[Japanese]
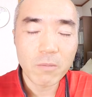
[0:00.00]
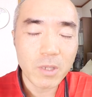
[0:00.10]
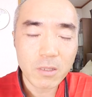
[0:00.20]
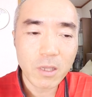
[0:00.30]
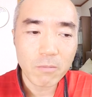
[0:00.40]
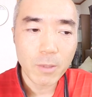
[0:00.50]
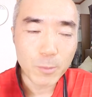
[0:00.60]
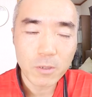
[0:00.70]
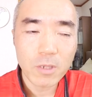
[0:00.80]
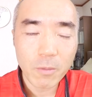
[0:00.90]
水は
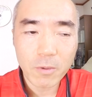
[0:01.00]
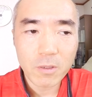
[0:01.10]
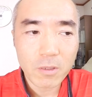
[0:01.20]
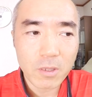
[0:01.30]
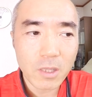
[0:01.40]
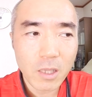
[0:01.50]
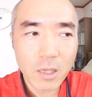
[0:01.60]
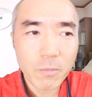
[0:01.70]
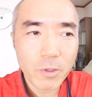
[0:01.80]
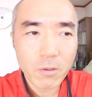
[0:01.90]
メープルレモン水。
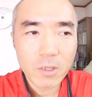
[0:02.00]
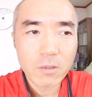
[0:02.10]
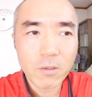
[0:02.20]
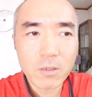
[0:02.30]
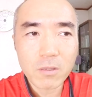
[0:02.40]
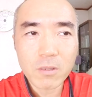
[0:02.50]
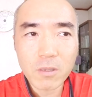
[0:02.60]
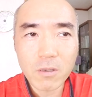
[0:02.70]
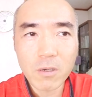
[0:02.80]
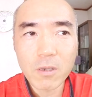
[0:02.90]
で、ビオロジコイルズ
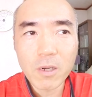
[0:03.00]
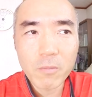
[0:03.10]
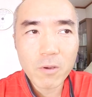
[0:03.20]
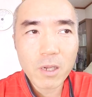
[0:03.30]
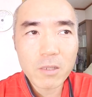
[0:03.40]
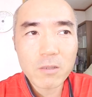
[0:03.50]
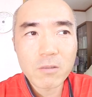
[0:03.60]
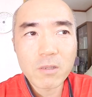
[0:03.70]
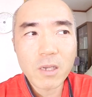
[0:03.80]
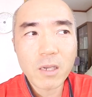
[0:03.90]
のレモン果
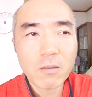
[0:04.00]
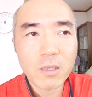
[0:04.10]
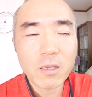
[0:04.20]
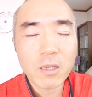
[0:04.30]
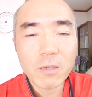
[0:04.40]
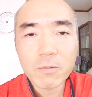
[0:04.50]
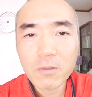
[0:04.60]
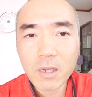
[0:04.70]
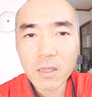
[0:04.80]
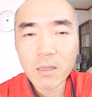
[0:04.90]
汁があと1回分
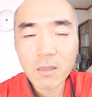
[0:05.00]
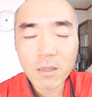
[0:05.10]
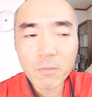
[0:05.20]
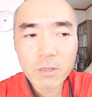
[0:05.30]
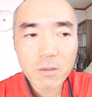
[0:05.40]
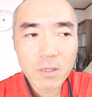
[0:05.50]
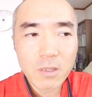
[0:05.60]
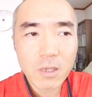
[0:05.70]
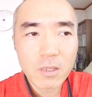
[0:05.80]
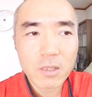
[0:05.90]
ぐらいなんで、まあそれ
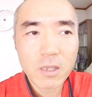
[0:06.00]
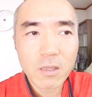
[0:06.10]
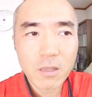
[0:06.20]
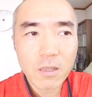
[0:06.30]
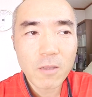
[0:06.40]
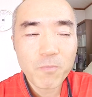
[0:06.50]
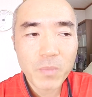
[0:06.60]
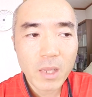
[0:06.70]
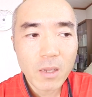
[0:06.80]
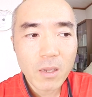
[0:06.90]
使っちゃって。
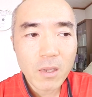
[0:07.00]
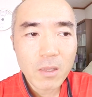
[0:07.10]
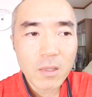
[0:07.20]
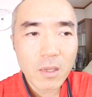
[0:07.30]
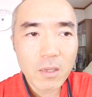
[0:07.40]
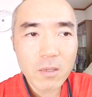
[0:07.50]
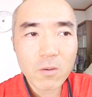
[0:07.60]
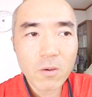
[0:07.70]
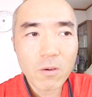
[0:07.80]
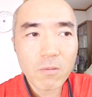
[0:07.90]
で、以
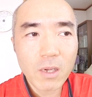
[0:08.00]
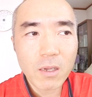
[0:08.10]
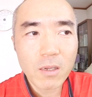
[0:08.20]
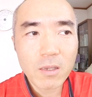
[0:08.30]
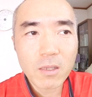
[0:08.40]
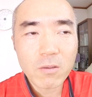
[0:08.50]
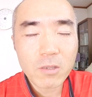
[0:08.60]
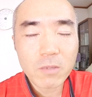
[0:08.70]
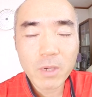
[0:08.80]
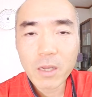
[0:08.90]
降は
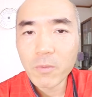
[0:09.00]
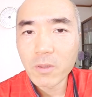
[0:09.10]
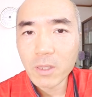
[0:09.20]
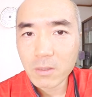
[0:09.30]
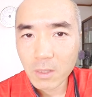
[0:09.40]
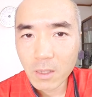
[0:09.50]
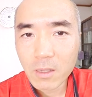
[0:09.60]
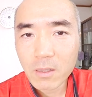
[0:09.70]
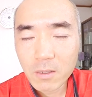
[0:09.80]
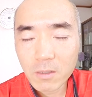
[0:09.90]
広島レモンですね。
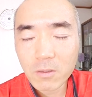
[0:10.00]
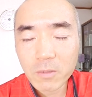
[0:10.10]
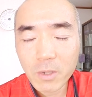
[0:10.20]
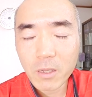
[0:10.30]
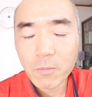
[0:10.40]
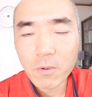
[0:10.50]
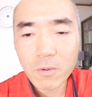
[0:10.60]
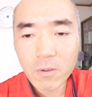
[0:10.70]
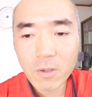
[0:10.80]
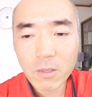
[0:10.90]
広島レモ
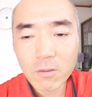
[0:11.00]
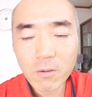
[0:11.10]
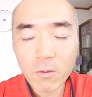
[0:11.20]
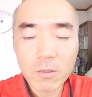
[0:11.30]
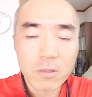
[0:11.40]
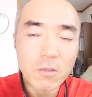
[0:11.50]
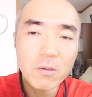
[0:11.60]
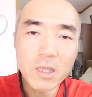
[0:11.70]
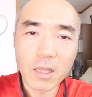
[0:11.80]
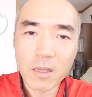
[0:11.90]
ン、あの
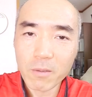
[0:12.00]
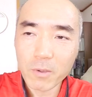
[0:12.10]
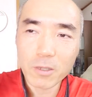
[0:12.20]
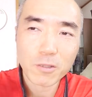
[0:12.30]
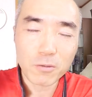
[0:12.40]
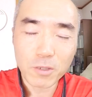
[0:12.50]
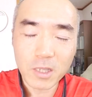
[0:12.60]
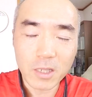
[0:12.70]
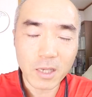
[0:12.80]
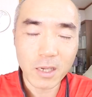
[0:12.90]
細いね。まあ少
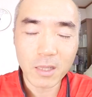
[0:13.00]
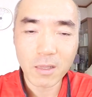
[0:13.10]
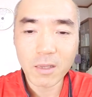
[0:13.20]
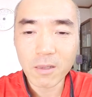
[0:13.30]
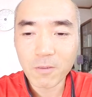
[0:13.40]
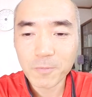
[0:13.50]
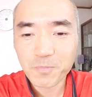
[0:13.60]
ししか入ってないけど。